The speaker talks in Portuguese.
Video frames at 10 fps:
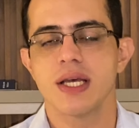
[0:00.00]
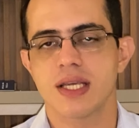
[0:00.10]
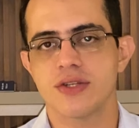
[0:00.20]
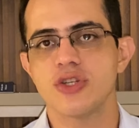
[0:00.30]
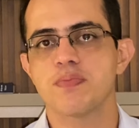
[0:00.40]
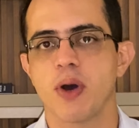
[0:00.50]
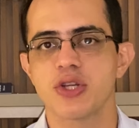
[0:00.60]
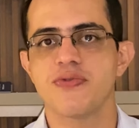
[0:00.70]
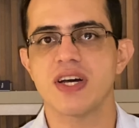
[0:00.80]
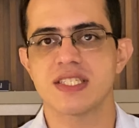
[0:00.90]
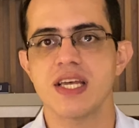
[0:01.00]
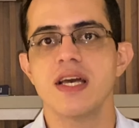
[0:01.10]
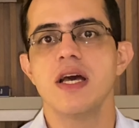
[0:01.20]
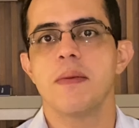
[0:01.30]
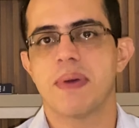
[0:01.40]
que a gente pode
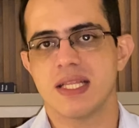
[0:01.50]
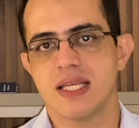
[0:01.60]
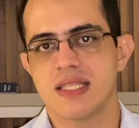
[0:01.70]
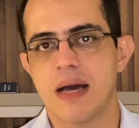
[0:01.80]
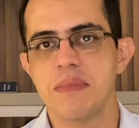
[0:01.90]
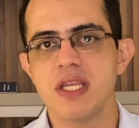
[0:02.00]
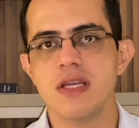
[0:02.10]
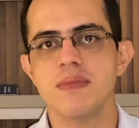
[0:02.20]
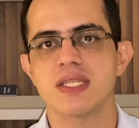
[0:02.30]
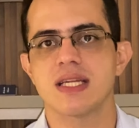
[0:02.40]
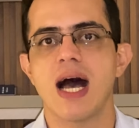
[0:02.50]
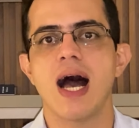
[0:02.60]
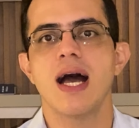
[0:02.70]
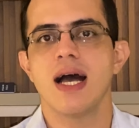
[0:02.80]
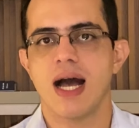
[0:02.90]
fazer para tentar
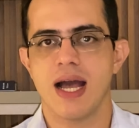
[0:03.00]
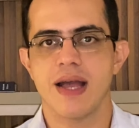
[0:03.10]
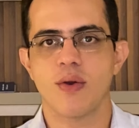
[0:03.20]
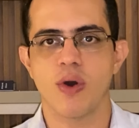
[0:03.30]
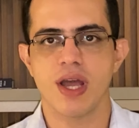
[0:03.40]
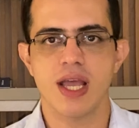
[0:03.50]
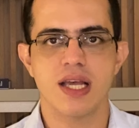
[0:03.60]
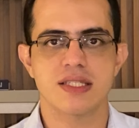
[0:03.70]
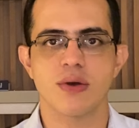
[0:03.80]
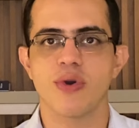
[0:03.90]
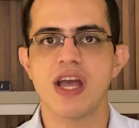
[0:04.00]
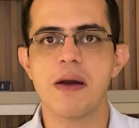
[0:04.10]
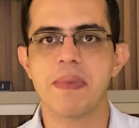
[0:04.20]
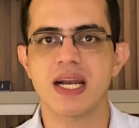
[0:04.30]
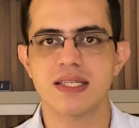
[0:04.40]
minimizar a recorrência, o
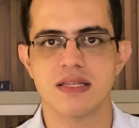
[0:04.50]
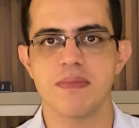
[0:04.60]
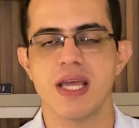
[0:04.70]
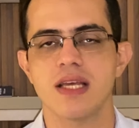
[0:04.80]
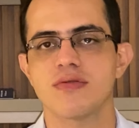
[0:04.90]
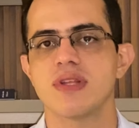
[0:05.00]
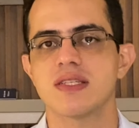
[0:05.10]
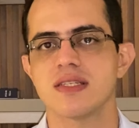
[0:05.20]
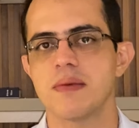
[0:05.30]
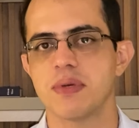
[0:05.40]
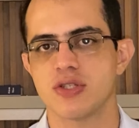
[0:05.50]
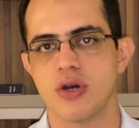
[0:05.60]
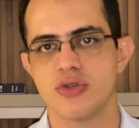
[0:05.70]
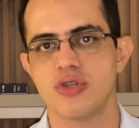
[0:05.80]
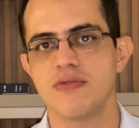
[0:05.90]
reaparecimento desses
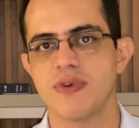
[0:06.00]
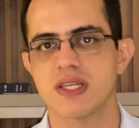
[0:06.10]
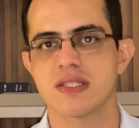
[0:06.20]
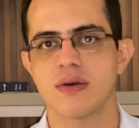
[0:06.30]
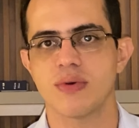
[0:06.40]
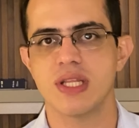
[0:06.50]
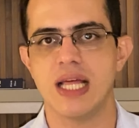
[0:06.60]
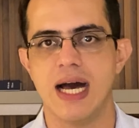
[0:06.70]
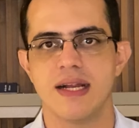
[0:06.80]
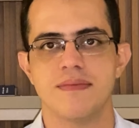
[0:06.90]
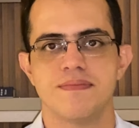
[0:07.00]
episódios de infecção urinária.